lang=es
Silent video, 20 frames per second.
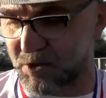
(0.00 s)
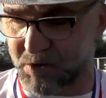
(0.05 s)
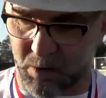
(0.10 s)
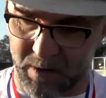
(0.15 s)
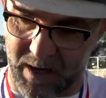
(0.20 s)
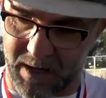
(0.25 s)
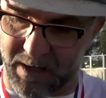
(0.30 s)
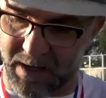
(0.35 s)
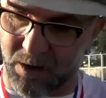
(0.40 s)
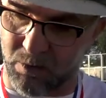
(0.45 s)
yo te
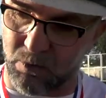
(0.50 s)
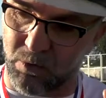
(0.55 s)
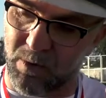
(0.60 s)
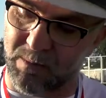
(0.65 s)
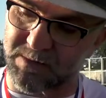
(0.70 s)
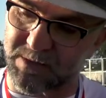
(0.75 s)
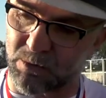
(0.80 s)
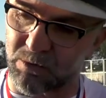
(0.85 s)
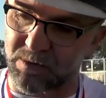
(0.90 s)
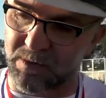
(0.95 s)
voy a dejar el club
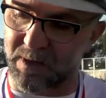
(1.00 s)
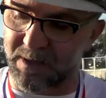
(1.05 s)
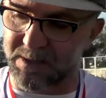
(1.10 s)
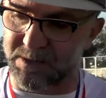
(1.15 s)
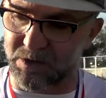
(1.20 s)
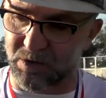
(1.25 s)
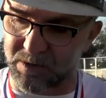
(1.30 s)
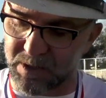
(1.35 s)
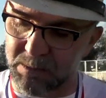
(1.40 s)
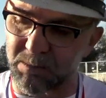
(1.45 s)
en segunda
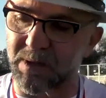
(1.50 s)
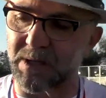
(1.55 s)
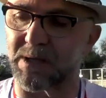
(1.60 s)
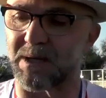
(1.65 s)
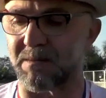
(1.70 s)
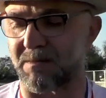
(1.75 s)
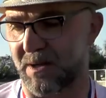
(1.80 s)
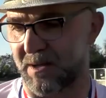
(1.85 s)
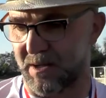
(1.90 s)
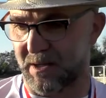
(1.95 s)
edición
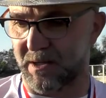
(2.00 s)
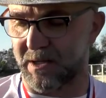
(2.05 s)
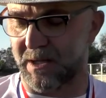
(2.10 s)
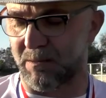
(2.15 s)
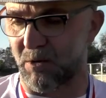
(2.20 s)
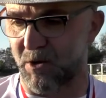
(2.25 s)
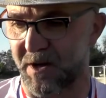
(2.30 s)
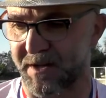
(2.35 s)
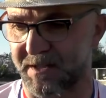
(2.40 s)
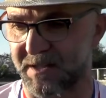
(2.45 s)
y, me,
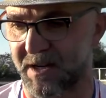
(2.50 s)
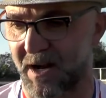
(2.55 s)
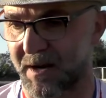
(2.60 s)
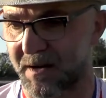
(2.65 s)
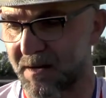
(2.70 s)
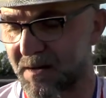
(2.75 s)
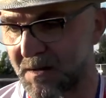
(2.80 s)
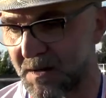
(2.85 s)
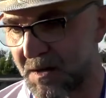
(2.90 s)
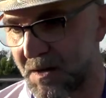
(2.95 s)
voy a retirar.
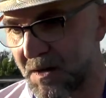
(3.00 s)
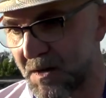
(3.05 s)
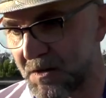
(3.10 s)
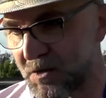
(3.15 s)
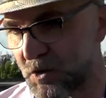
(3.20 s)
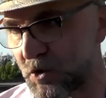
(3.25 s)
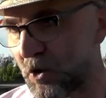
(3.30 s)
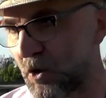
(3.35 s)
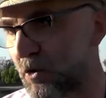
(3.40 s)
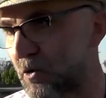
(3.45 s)

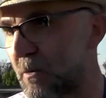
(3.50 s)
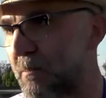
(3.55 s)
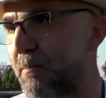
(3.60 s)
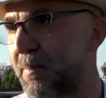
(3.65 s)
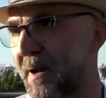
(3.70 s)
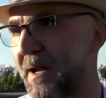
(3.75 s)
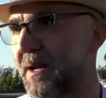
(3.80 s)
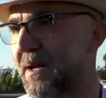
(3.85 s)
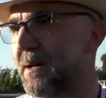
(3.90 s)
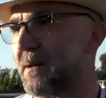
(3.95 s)
Yo
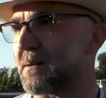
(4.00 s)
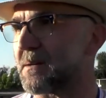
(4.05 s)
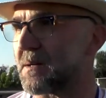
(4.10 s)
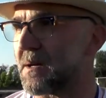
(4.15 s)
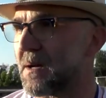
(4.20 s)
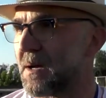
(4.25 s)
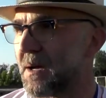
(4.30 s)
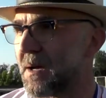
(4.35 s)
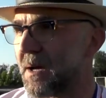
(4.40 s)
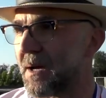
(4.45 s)
cumplí
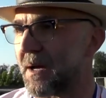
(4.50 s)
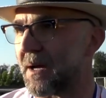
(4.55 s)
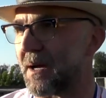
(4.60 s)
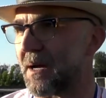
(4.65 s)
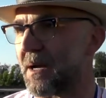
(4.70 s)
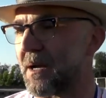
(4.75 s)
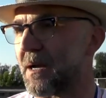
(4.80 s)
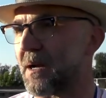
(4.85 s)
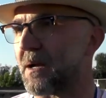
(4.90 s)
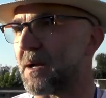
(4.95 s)

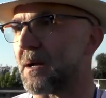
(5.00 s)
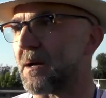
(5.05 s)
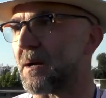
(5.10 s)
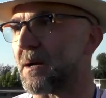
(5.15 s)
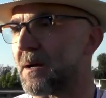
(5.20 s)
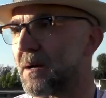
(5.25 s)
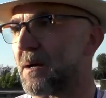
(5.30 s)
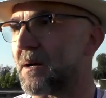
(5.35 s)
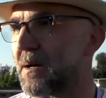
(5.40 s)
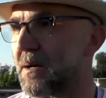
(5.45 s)

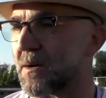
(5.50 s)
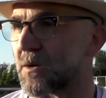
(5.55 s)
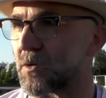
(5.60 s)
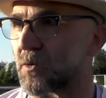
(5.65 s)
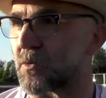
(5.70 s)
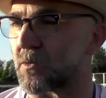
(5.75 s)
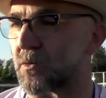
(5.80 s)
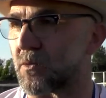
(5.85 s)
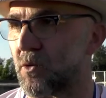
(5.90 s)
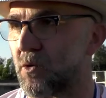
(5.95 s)
el
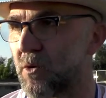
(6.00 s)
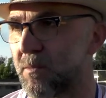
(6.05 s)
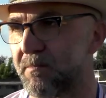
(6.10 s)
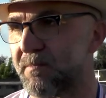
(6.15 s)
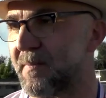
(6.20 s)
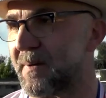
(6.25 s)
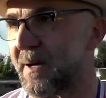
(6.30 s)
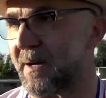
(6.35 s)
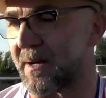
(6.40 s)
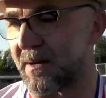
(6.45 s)
club,
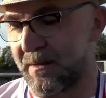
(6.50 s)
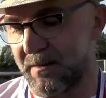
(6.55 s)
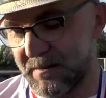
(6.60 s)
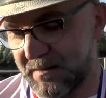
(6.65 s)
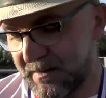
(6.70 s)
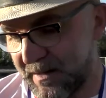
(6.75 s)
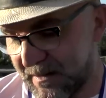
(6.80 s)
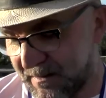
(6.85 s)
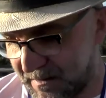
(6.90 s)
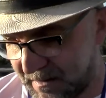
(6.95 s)

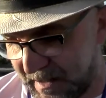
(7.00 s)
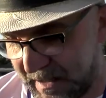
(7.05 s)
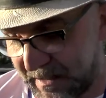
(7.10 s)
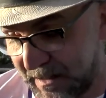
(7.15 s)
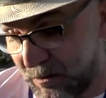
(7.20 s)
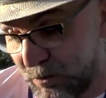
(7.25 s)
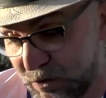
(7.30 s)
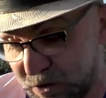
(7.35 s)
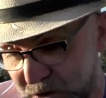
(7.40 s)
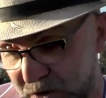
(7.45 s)
la
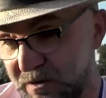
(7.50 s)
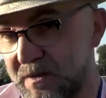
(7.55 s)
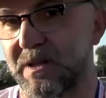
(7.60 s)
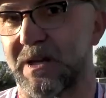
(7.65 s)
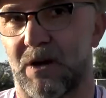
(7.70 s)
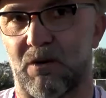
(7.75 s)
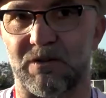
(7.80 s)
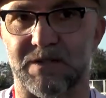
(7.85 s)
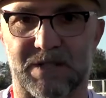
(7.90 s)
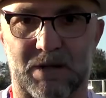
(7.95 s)
institución
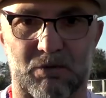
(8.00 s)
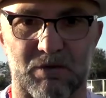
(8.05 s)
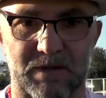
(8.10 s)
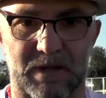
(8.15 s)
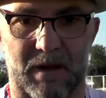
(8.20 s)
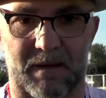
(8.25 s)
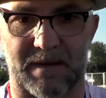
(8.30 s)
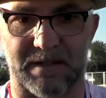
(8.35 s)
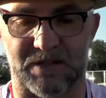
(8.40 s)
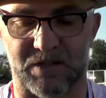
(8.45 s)
quedó en
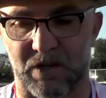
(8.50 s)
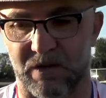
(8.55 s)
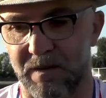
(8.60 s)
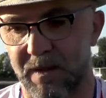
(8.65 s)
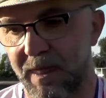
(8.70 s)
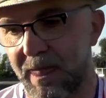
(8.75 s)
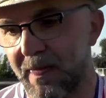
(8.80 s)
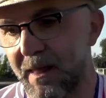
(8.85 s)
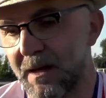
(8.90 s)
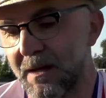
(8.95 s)
segunda
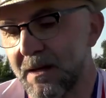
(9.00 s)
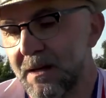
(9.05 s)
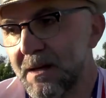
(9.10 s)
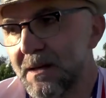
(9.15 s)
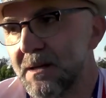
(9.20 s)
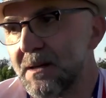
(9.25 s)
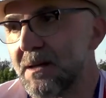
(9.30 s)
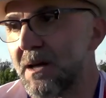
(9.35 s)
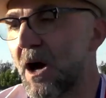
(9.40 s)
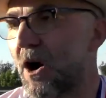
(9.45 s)
división
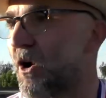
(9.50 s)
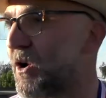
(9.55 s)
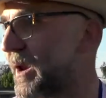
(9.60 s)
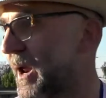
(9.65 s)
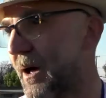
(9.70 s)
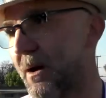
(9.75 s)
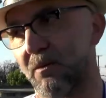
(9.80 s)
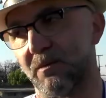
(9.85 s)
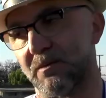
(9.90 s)
y ahora